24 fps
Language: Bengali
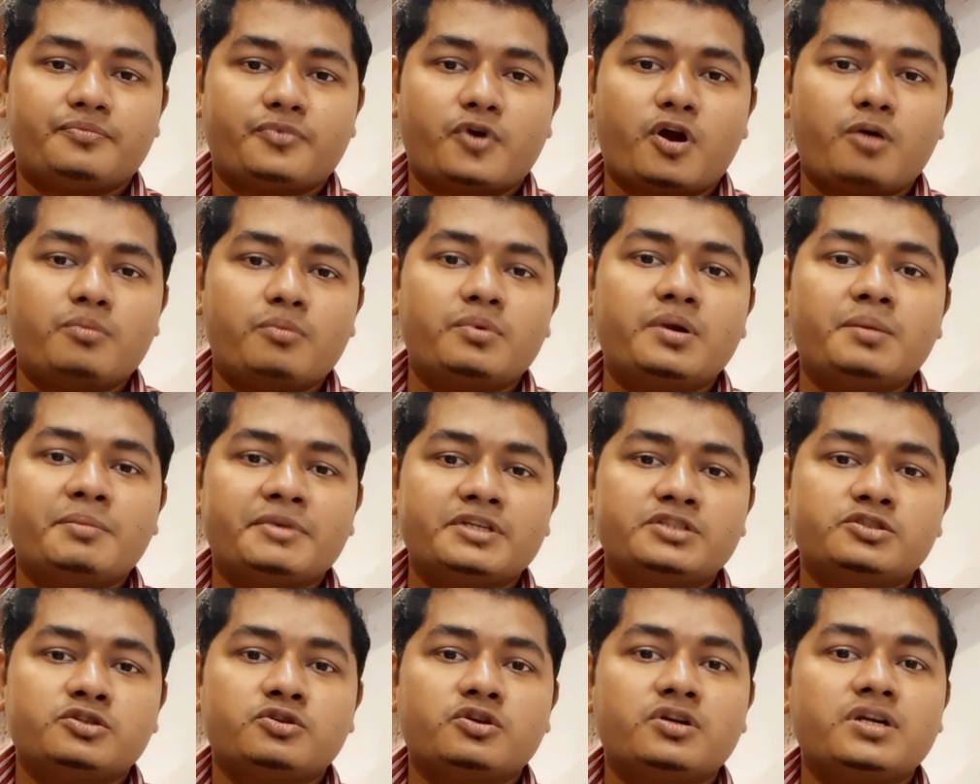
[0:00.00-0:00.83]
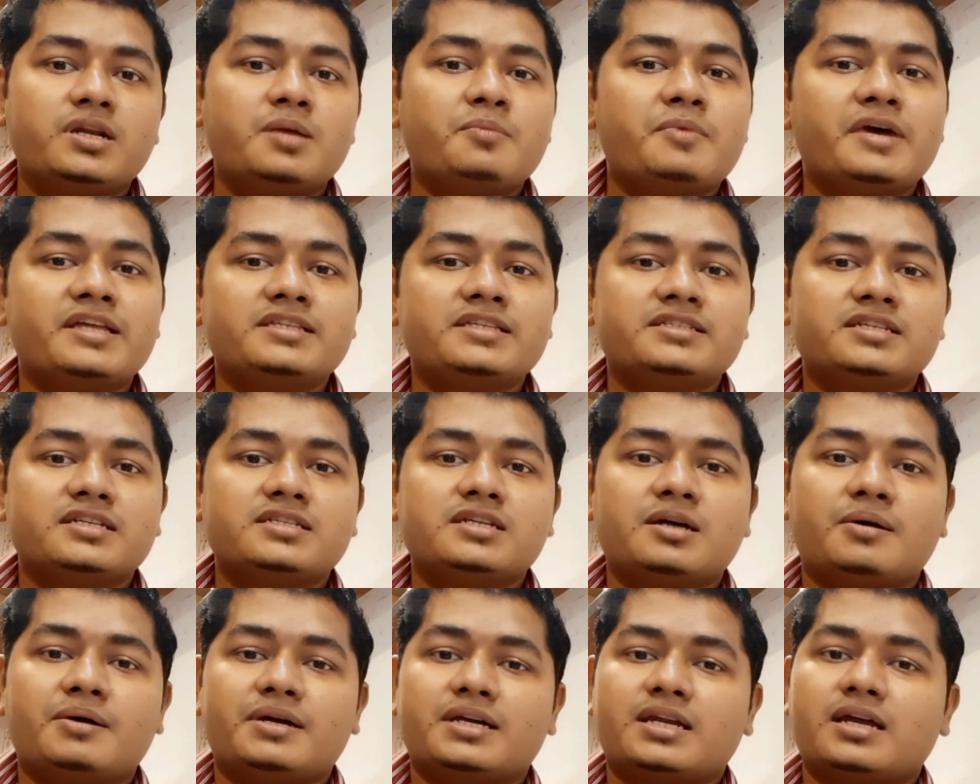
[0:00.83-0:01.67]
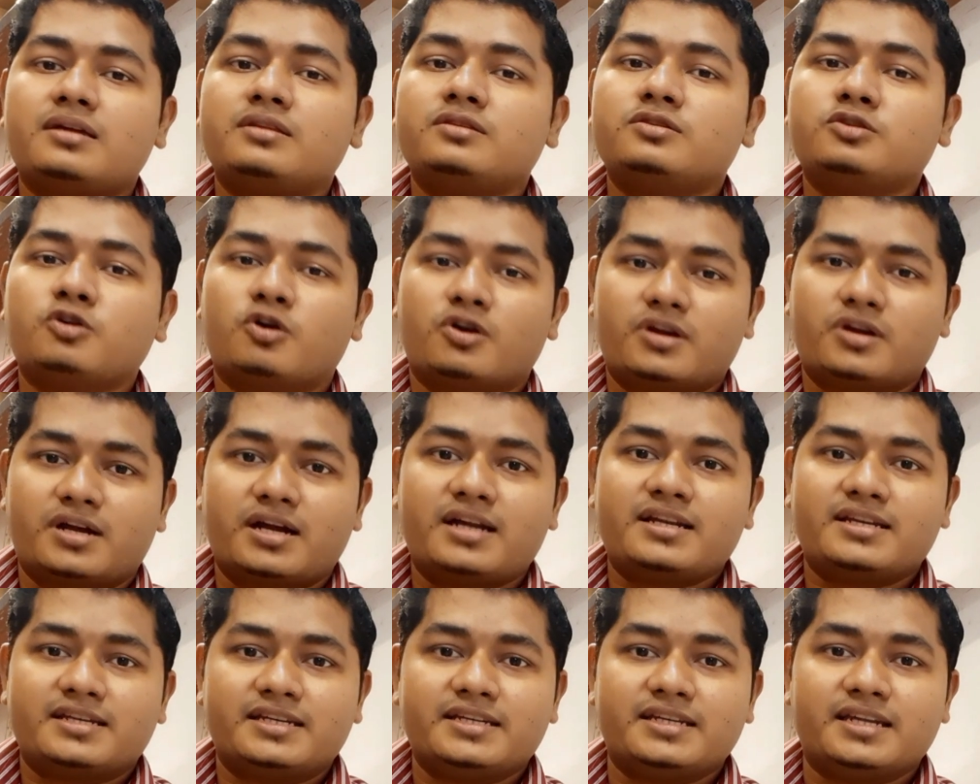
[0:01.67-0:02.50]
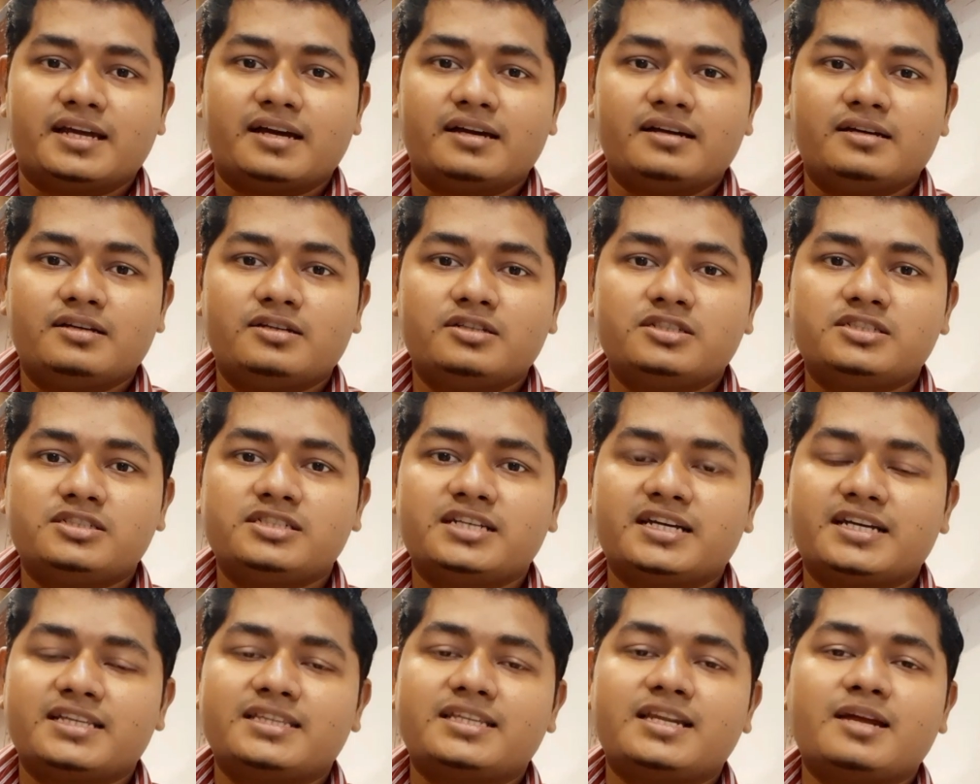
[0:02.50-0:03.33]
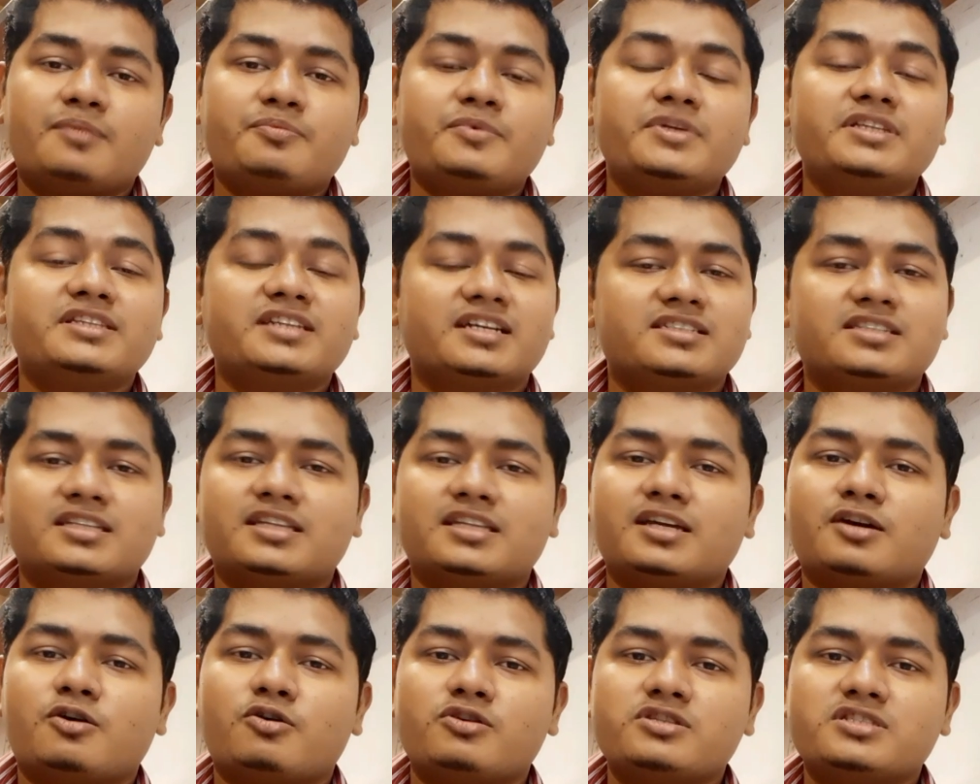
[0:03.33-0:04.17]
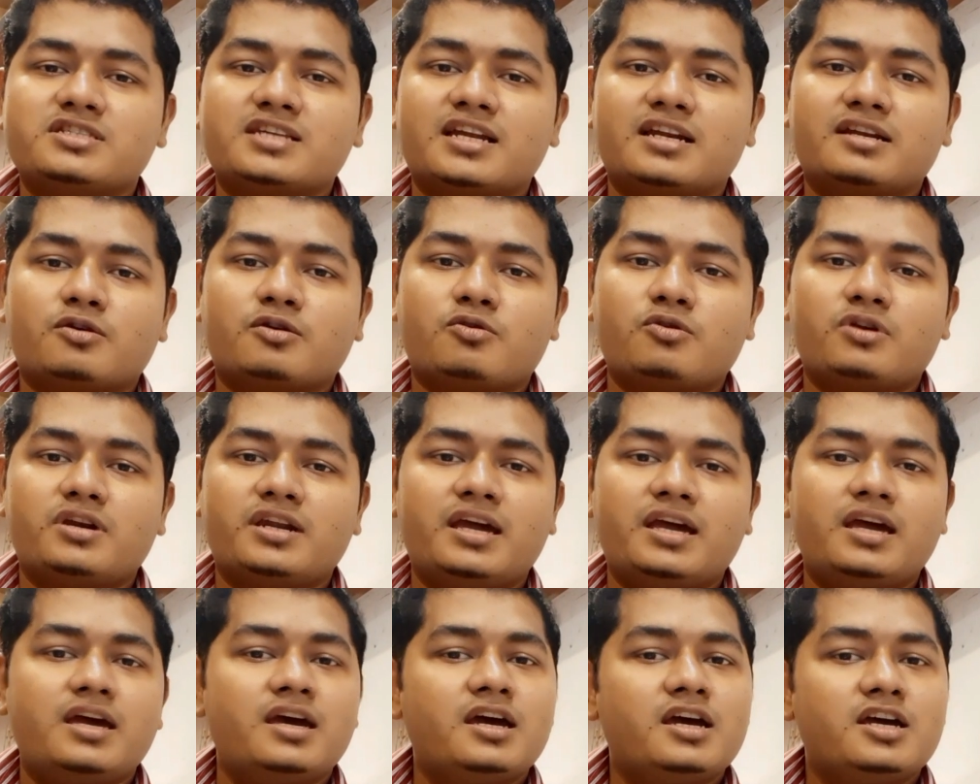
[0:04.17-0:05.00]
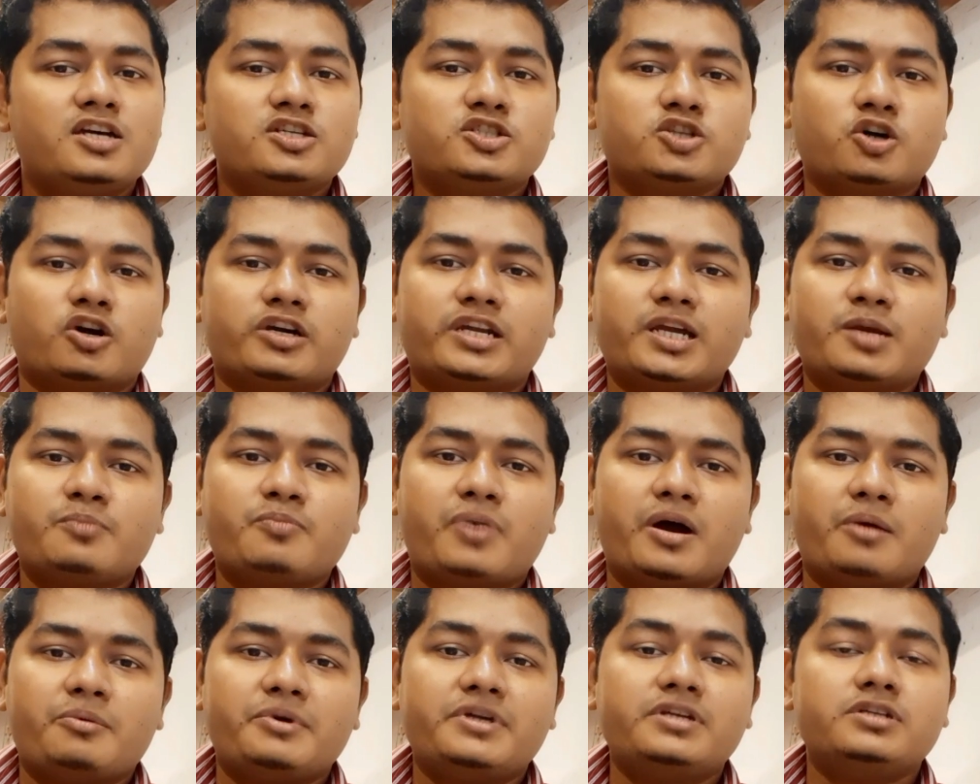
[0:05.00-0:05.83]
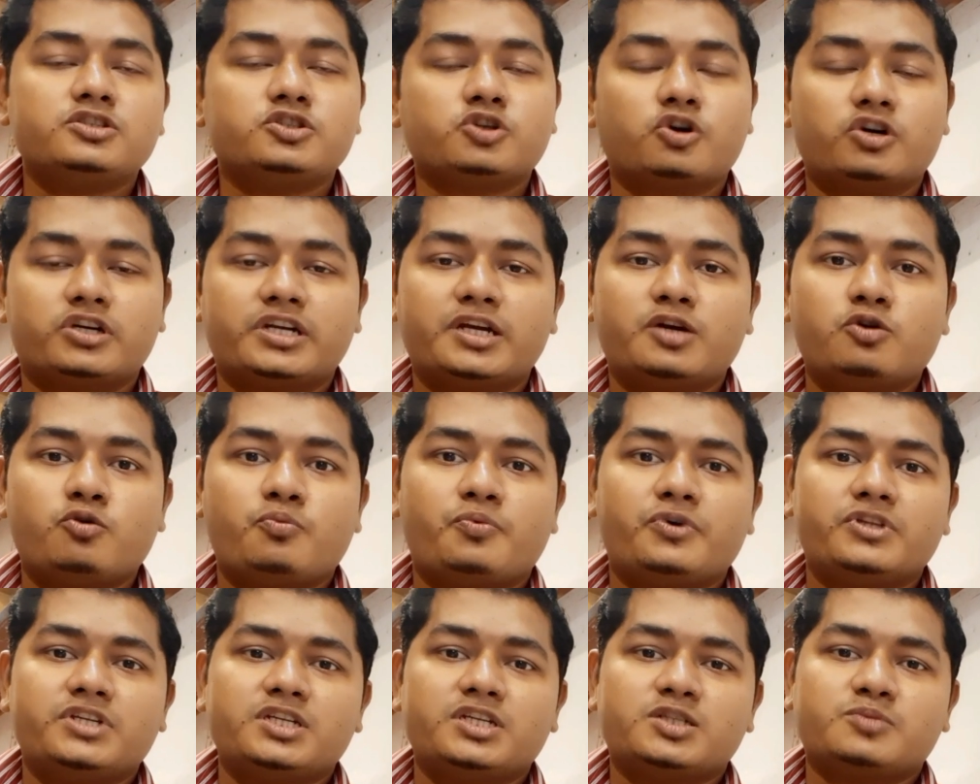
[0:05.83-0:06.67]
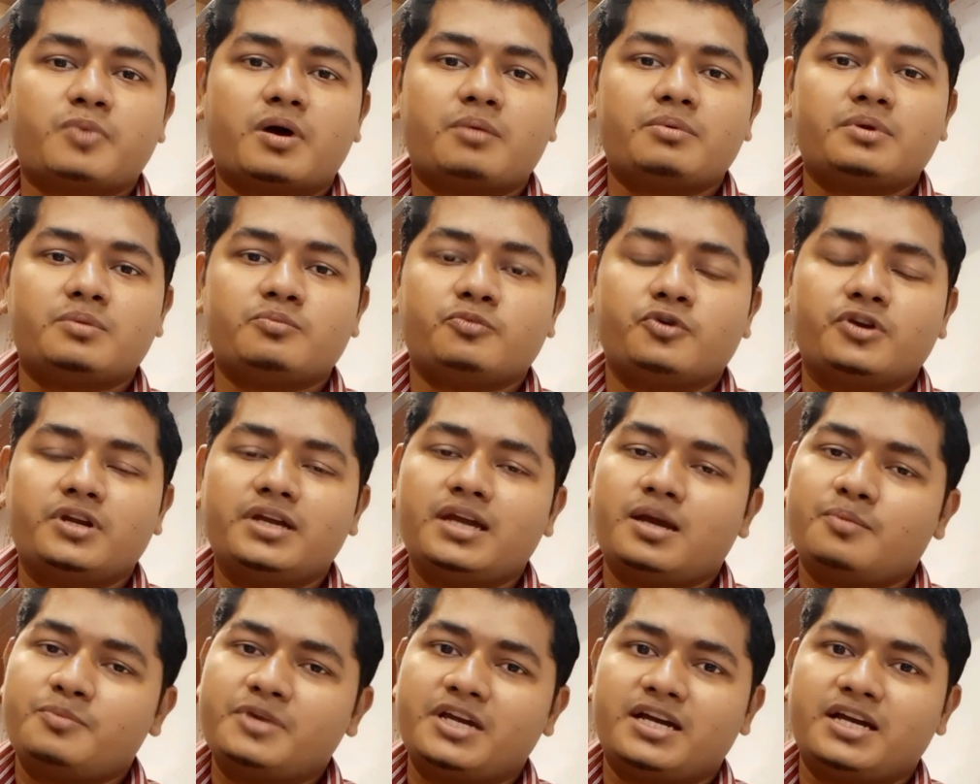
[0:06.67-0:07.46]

প্রবলেমের জন্য নিম্যান্সে যাওয়াটা দরকার কি না সেক্ষেত্রে আপনি তার সাথে কনসাল্ট করলে সঠিকভাবেই সঠিক উপদেশ পাবেন বলেই আমি